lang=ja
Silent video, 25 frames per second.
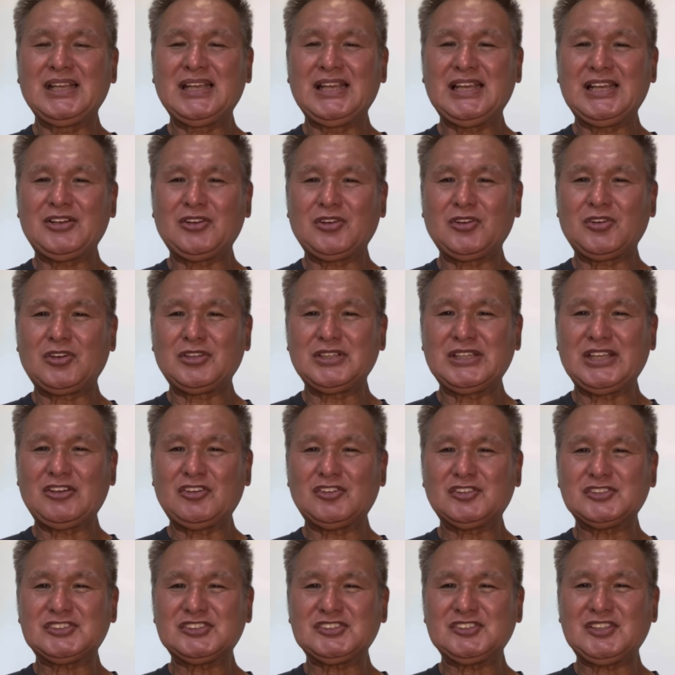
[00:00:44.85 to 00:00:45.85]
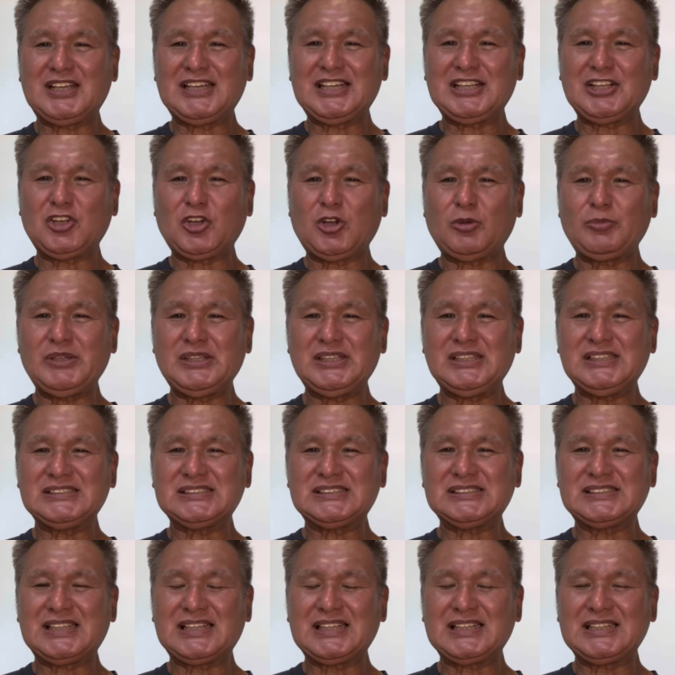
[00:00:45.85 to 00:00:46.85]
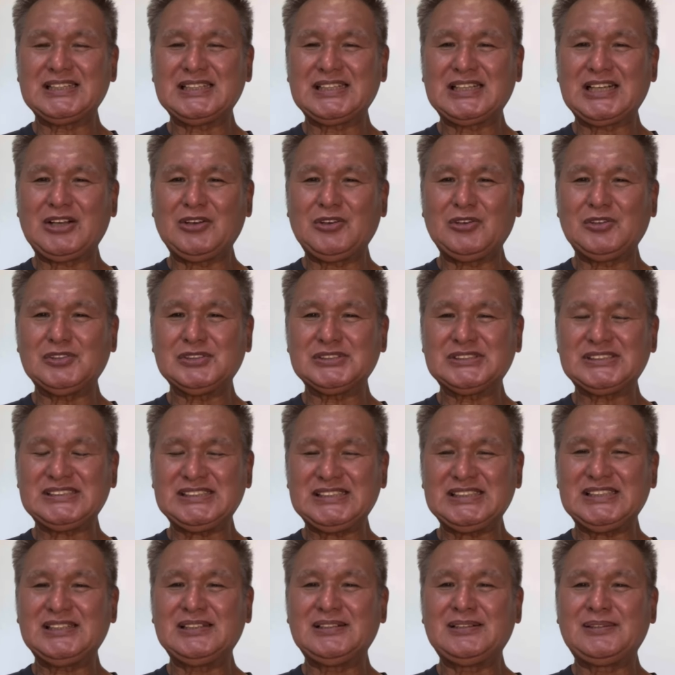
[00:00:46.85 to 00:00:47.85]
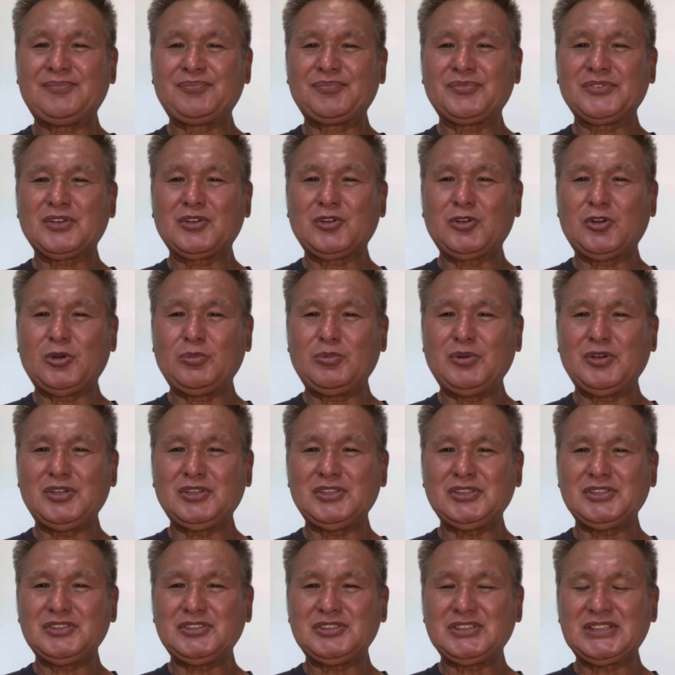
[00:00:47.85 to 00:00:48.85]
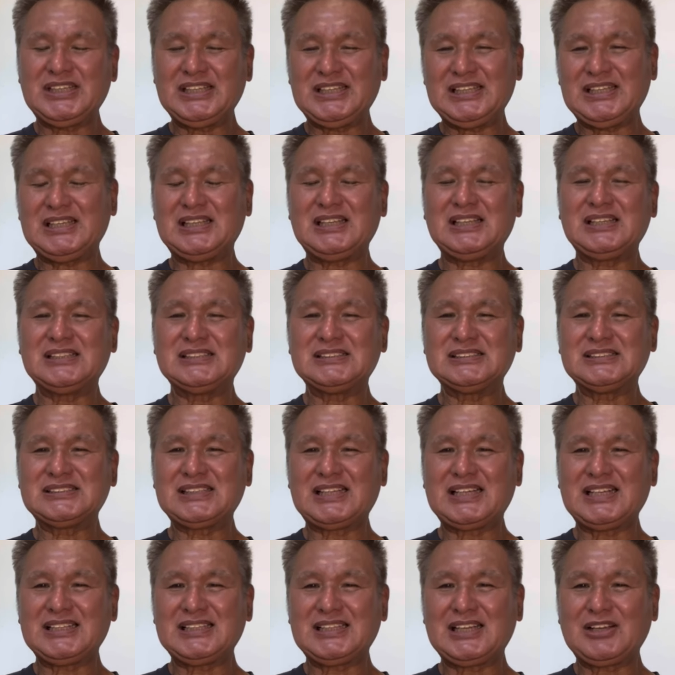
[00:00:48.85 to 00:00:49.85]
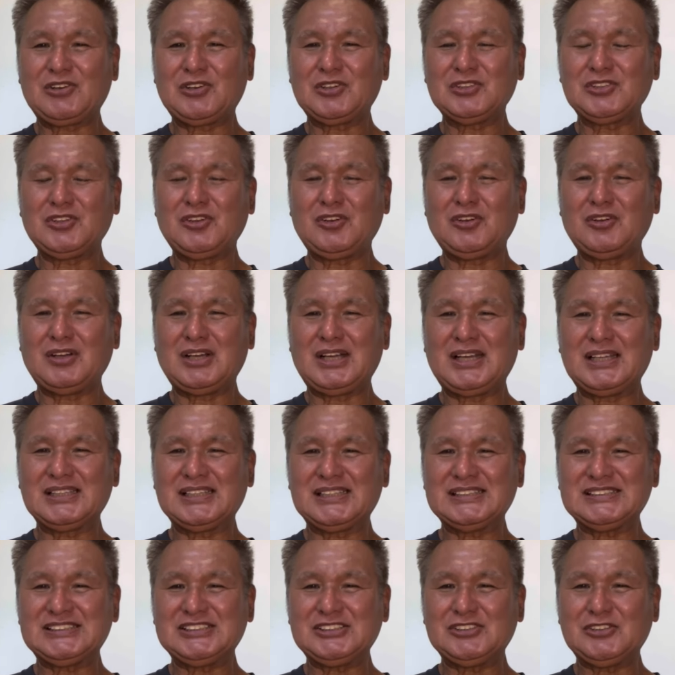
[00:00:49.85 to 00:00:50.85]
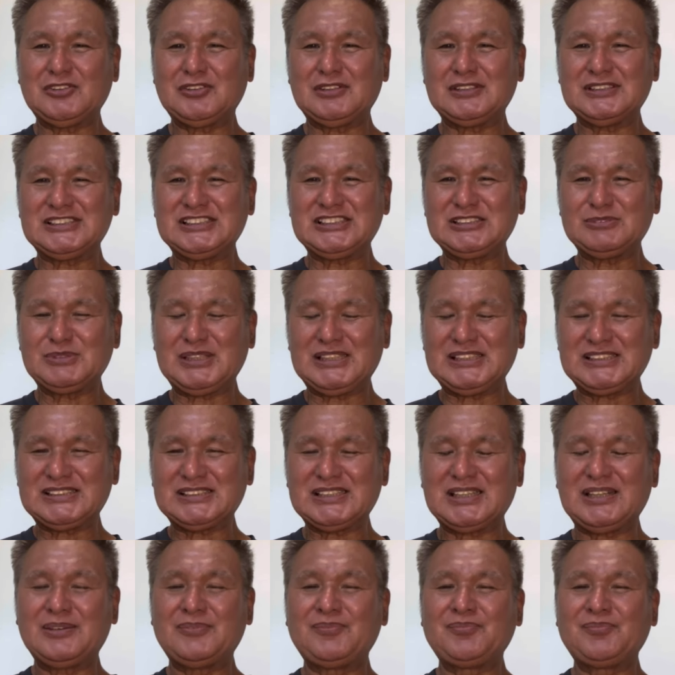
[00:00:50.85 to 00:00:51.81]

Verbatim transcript: 辺野古での座り込みに参加をしごぼう抜きされたことを話をしました